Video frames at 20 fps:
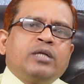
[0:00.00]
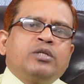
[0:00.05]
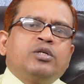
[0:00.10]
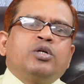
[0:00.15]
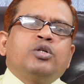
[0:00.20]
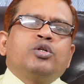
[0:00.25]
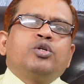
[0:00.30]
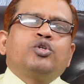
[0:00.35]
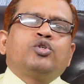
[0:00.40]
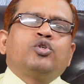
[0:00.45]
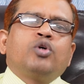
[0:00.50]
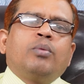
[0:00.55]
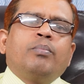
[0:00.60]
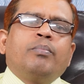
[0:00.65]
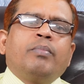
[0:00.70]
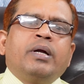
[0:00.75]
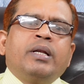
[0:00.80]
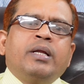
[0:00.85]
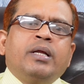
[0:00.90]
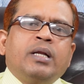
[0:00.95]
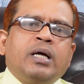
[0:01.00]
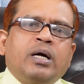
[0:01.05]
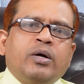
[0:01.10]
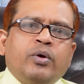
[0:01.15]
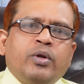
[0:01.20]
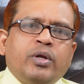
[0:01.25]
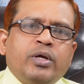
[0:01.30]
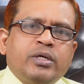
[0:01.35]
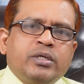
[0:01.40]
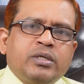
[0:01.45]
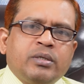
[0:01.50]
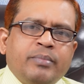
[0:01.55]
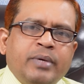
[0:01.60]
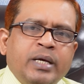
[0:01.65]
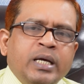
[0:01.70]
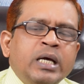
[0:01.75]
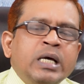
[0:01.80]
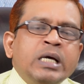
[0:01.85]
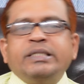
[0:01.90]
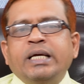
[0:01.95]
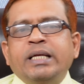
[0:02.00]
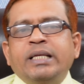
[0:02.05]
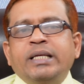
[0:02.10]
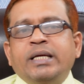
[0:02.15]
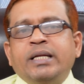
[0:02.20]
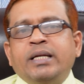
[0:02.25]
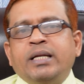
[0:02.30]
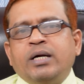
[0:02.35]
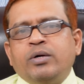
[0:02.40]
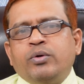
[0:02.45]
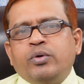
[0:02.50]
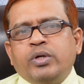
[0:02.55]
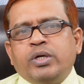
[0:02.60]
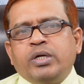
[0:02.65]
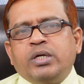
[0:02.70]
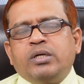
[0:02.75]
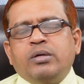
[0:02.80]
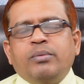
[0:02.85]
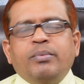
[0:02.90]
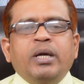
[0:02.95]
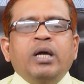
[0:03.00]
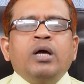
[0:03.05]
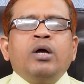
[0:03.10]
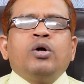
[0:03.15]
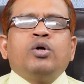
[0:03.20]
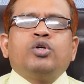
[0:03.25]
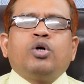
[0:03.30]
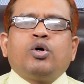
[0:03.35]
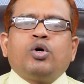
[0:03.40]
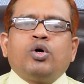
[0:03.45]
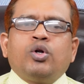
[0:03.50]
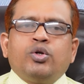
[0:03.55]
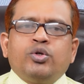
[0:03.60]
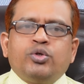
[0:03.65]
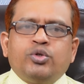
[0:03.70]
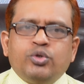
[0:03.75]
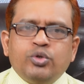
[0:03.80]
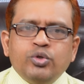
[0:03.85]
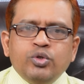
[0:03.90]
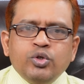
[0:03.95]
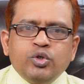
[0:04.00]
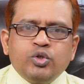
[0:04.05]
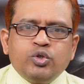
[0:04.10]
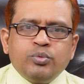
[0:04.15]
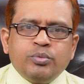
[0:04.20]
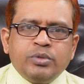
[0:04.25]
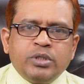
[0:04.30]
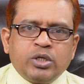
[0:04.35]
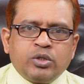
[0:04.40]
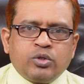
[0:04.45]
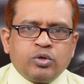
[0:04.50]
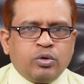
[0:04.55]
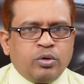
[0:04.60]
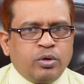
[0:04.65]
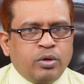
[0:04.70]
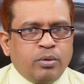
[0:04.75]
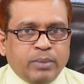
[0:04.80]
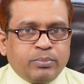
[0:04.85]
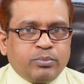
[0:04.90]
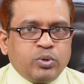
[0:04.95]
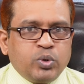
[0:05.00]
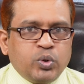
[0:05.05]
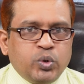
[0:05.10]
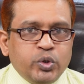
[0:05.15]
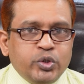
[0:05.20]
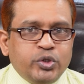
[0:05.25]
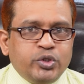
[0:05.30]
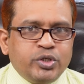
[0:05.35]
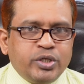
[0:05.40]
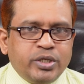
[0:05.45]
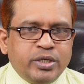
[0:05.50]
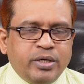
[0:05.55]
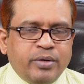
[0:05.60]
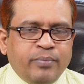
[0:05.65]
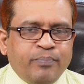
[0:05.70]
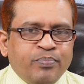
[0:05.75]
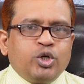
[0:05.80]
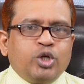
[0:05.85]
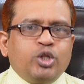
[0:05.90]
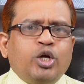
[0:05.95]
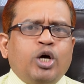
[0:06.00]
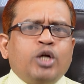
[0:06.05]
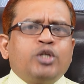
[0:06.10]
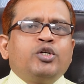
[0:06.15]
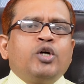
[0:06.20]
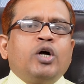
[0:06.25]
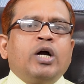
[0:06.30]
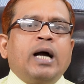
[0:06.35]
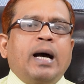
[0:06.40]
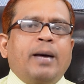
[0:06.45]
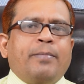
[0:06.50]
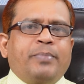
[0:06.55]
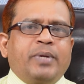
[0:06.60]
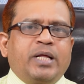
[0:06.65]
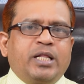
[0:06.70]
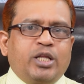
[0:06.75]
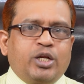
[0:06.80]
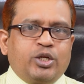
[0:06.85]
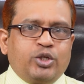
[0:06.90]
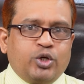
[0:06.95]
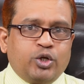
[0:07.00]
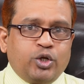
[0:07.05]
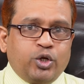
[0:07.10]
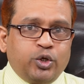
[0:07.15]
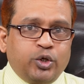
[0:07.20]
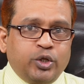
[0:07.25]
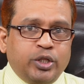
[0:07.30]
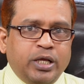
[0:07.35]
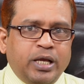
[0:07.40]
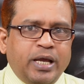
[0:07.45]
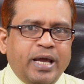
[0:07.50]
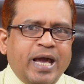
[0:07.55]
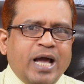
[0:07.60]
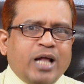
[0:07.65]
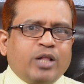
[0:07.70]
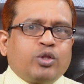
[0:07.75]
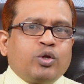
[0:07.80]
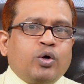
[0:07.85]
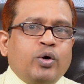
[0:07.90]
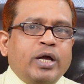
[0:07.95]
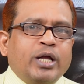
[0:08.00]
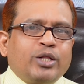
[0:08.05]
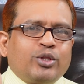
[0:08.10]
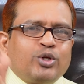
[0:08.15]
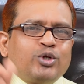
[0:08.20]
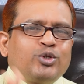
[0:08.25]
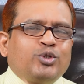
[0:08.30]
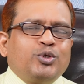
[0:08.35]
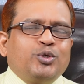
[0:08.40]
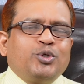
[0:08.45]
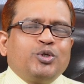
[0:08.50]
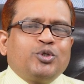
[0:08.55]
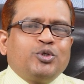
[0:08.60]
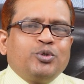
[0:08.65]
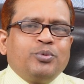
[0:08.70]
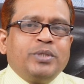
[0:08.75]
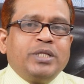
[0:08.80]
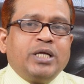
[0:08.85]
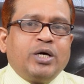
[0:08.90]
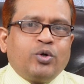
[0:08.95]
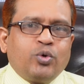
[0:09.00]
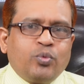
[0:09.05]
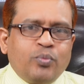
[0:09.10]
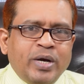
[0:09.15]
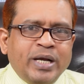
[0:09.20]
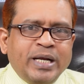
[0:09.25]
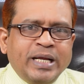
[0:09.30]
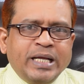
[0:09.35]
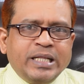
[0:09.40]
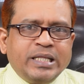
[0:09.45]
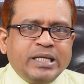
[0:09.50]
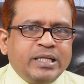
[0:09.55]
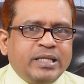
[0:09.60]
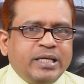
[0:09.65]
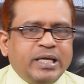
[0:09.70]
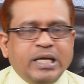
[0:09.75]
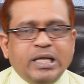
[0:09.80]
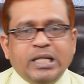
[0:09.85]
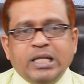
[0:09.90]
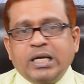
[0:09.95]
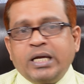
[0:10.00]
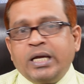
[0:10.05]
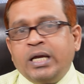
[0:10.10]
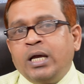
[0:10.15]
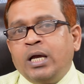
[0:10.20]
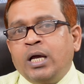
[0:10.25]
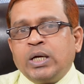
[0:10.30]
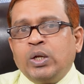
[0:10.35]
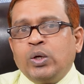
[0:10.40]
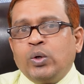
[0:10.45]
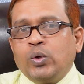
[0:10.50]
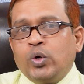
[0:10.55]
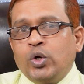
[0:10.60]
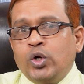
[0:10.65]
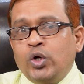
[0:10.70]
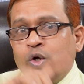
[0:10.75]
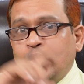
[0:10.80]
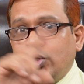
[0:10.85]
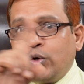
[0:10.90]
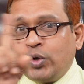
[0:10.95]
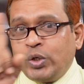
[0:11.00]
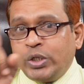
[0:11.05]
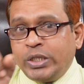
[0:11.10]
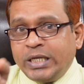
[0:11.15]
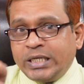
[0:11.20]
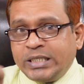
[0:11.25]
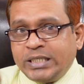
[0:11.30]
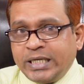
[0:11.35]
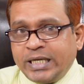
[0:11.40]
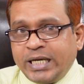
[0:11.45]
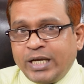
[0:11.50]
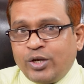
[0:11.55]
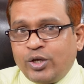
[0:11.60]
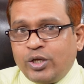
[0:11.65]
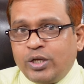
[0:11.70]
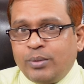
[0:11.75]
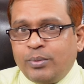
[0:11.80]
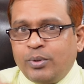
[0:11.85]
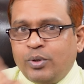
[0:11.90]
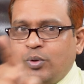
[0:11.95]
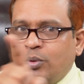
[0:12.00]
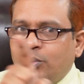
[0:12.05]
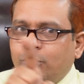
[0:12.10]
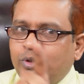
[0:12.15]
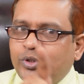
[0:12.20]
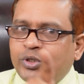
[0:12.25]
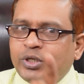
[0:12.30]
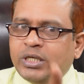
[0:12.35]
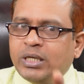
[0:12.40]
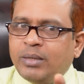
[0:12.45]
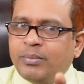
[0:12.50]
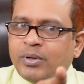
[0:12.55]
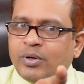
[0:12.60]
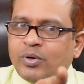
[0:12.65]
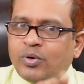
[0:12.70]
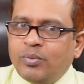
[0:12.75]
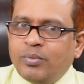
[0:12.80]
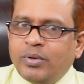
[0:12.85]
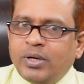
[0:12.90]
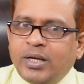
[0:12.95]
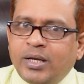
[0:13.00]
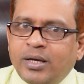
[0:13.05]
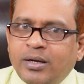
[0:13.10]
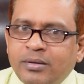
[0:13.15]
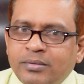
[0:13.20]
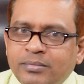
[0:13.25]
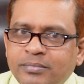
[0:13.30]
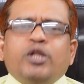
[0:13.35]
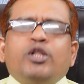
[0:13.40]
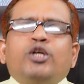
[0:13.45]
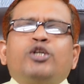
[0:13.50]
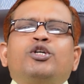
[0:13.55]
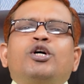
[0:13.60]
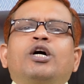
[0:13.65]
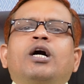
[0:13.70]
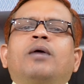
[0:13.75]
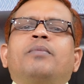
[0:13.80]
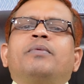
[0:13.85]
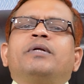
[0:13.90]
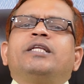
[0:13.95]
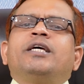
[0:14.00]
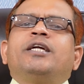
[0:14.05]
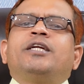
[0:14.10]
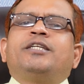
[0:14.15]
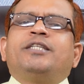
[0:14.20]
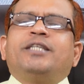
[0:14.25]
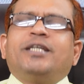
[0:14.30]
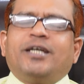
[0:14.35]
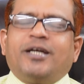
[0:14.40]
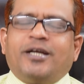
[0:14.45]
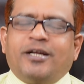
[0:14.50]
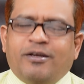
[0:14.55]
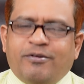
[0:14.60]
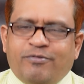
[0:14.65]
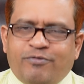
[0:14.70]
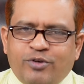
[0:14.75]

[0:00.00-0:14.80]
একজন সম্মানী নাগরিক হিসেবে সেনজেন নাগরিক হিসেবে সকল সুযোগ সুবিধা তো প্রাপ্ত হচ্ছে নিয়ে সো দর্শক আপনাদের জন্য যদি এত এত সুযোগ সুবিধা রোমানিয়াতে থেকে থাকি তাহলে অন্য কোনো দেশে কেন যাবেন অবশ্যই যাবেন রোমানিয়া প্রিয় দর্শক আমাদের ঠিকানা